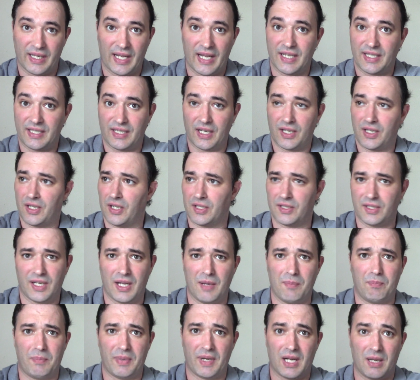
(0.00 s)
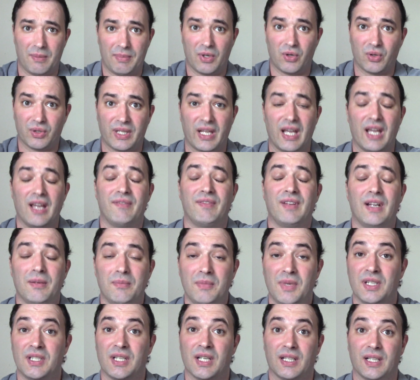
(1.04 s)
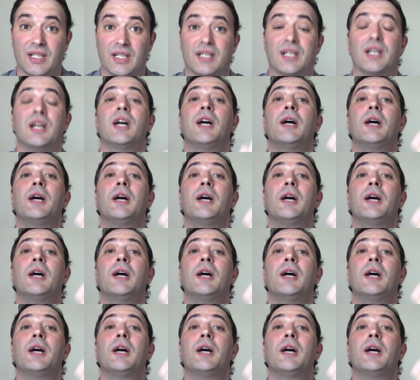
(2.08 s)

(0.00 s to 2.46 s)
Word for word: Erkek, kadın hep beraber orada evlenmeyecekler.